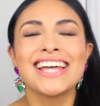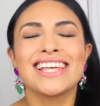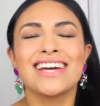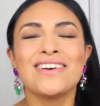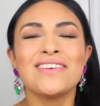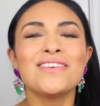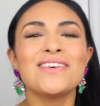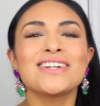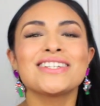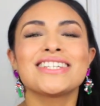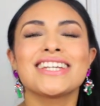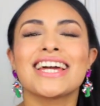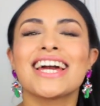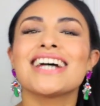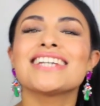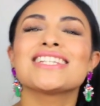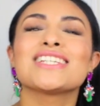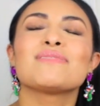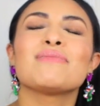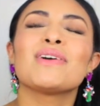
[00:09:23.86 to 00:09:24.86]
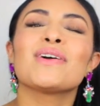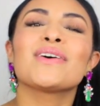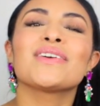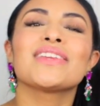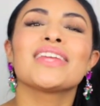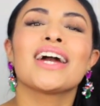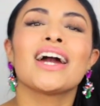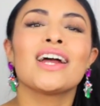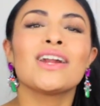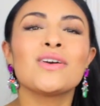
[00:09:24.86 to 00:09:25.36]
Ya me voy, chicas. Espero que
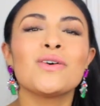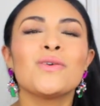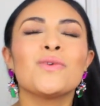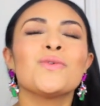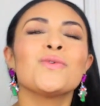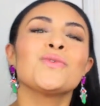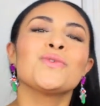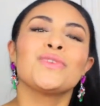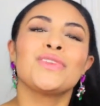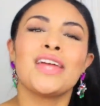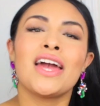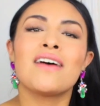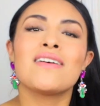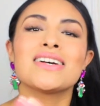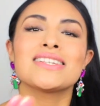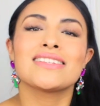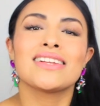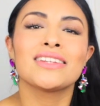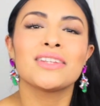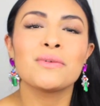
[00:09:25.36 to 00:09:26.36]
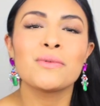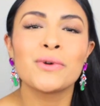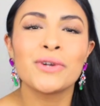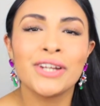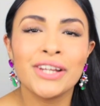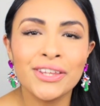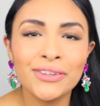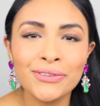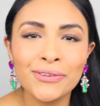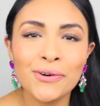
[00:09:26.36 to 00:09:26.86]
tengan un día bastante
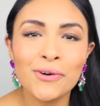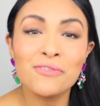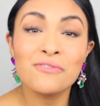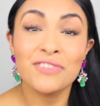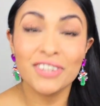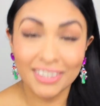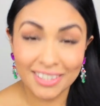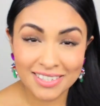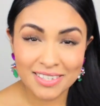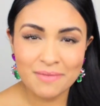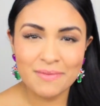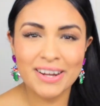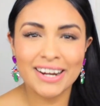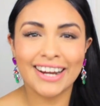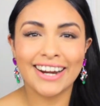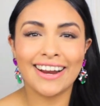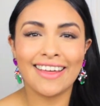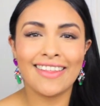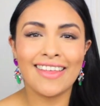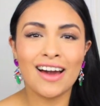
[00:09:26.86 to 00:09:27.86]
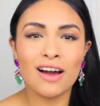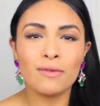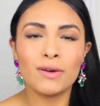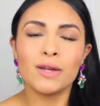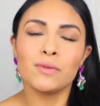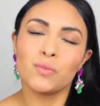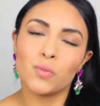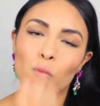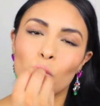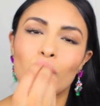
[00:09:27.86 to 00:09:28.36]
bonito, un fin de semana
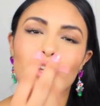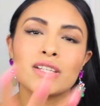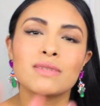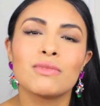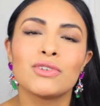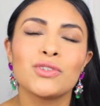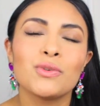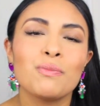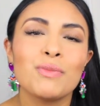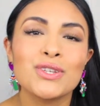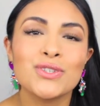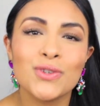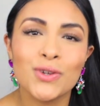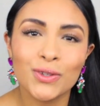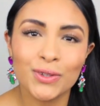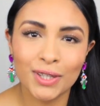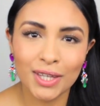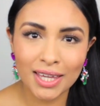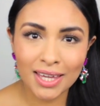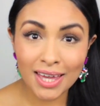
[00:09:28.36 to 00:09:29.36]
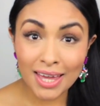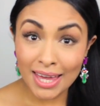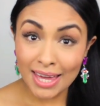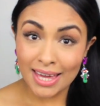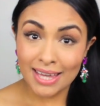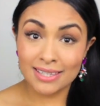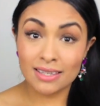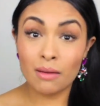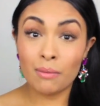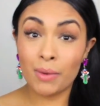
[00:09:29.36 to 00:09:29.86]
agradable. Les mando un besote
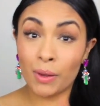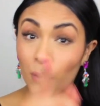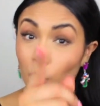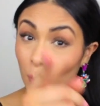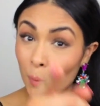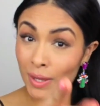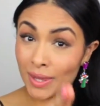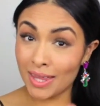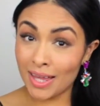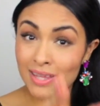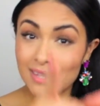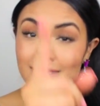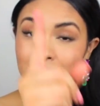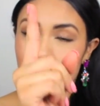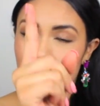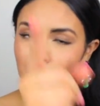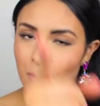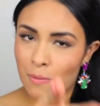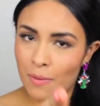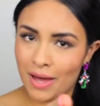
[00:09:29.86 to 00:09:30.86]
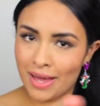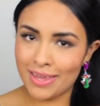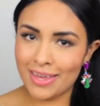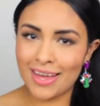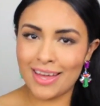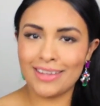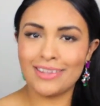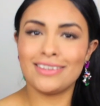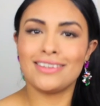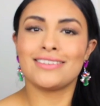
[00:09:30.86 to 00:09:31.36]
se me cuidan, se me
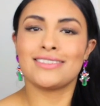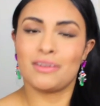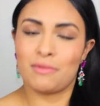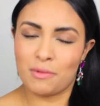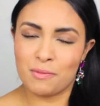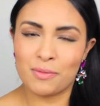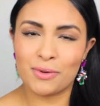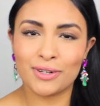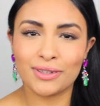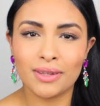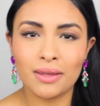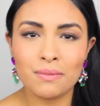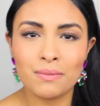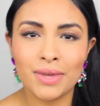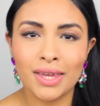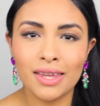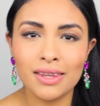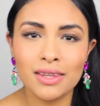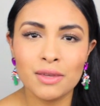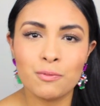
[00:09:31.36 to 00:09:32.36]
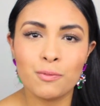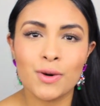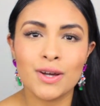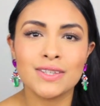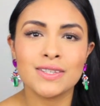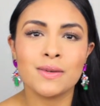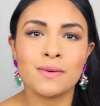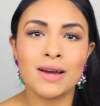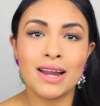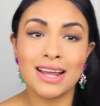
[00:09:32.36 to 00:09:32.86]
bañan, se me portan bien y
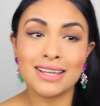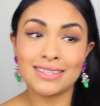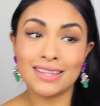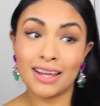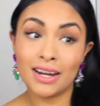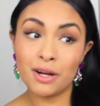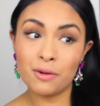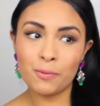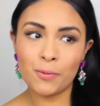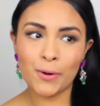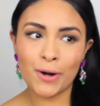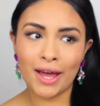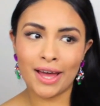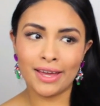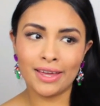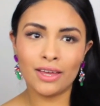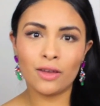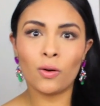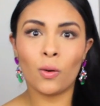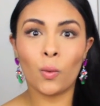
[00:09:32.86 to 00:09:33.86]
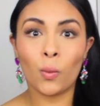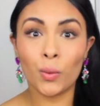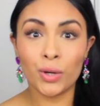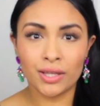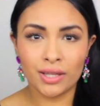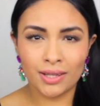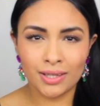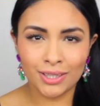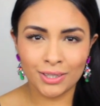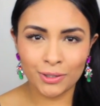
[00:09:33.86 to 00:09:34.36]
pues si van a salir por ahí con
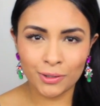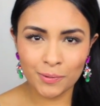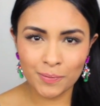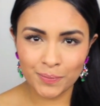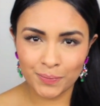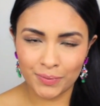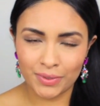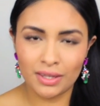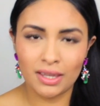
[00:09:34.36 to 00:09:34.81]
cuidadito